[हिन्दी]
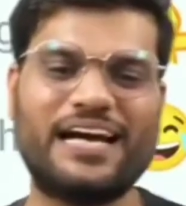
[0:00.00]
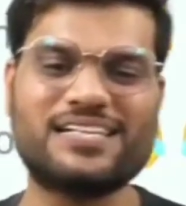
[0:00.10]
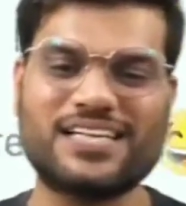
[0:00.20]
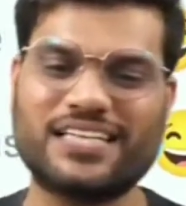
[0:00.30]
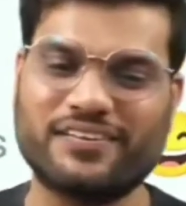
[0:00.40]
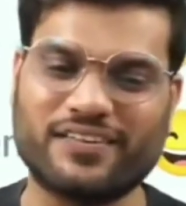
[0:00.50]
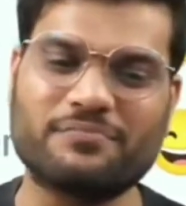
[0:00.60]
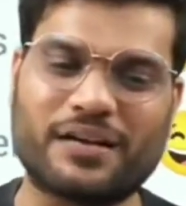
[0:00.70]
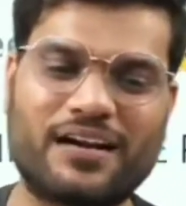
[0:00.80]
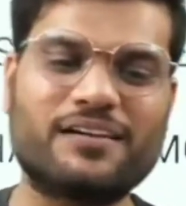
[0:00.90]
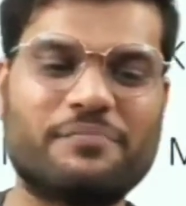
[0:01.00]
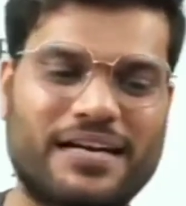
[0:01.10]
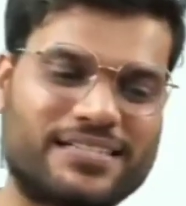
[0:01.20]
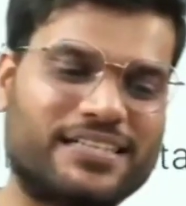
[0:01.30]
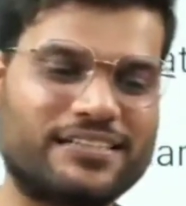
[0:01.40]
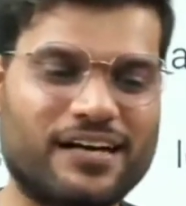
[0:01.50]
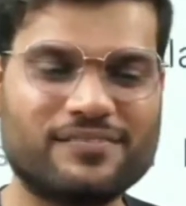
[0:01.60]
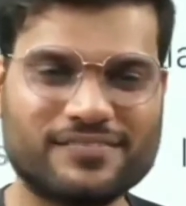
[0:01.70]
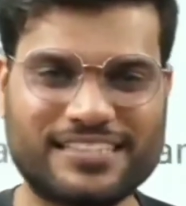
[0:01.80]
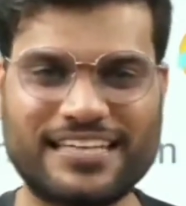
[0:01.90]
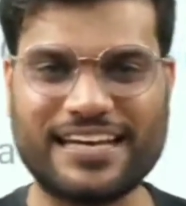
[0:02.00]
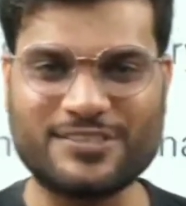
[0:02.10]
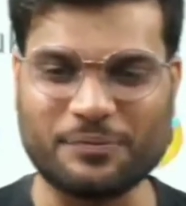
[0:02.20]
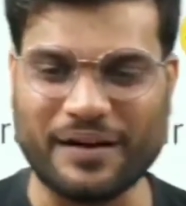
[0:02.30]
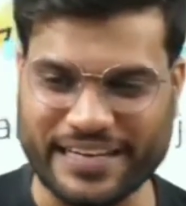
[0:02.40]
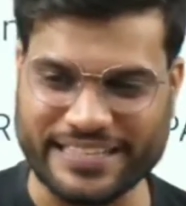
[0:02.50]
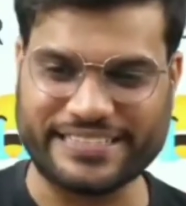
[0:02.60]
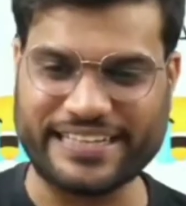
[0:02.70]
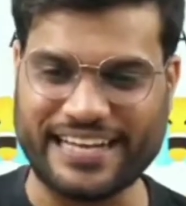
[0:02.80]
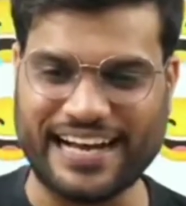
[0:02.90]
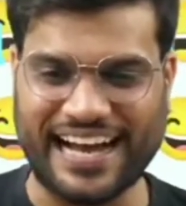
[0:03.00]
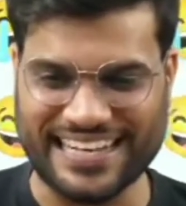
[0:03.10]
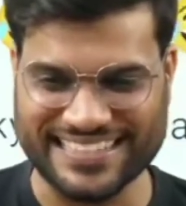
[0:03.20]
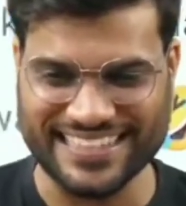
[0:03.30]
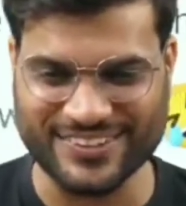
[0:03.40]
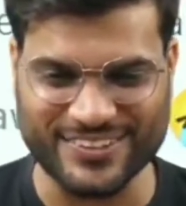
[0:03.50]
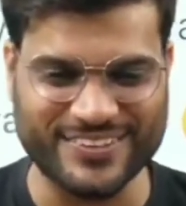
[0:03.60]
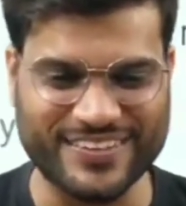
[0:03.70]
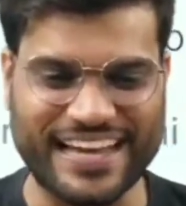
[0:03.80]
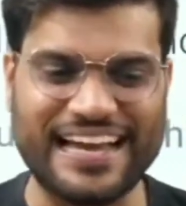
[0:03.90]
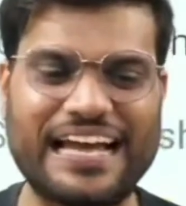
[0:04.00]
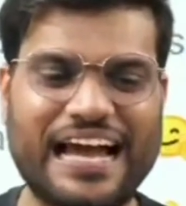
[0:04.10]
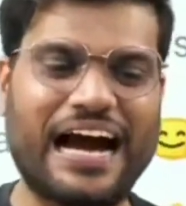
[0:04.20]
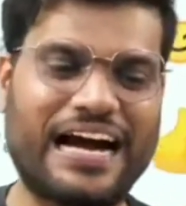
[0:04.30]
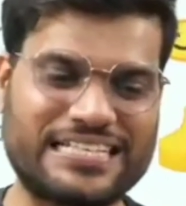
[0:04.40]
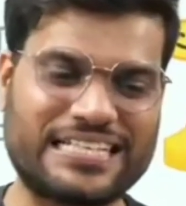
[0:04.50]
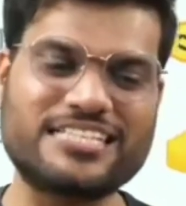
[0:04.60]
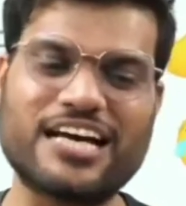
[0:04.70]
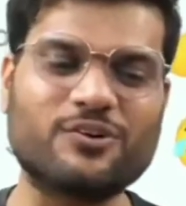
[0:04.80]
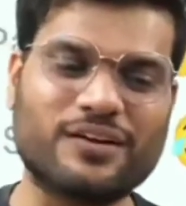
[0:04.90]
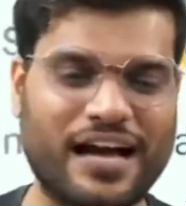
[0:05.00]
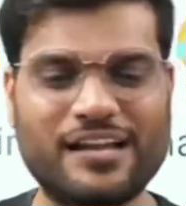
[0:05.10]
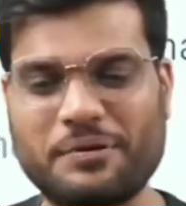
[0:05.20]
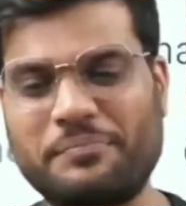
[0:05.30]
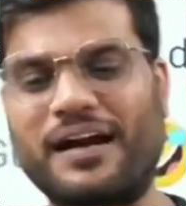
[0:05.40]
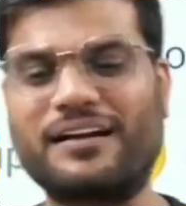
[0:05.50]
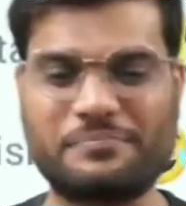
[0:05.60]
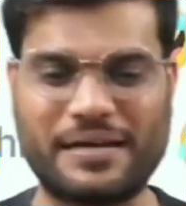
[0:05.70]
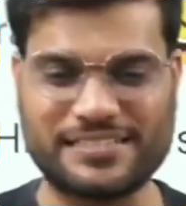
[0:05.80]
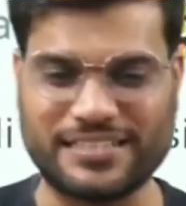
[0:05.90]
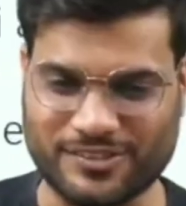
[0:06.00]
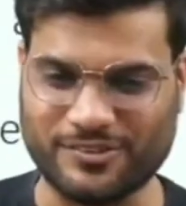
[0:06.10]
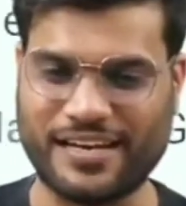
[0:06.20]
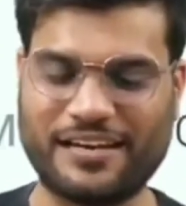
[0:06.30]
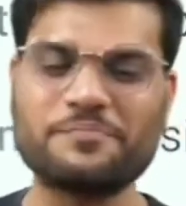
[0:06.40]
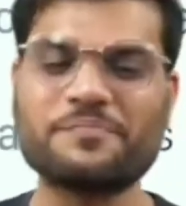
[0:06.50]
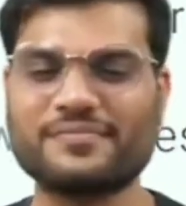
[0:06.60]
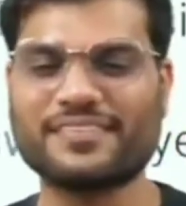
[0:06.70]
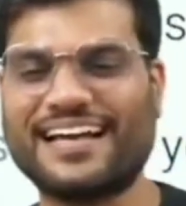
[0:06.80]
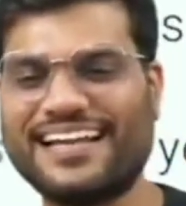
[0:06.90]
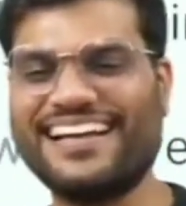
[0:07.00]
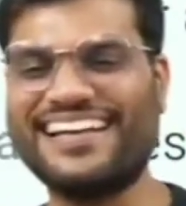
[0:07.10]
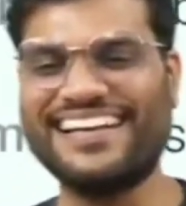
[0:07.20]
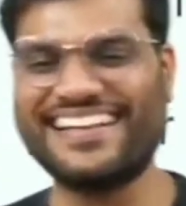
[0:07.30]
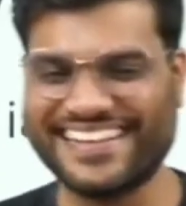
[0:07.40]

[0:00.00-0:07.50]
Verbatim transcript: पहले अजय देवगन ब्रांड एम्बेसडर था ठीक है जुबा केसरी का आजकल कौन हो गया आजकल शाहरुख खान भी ब्रांड एम्बेसडर हो गया है ना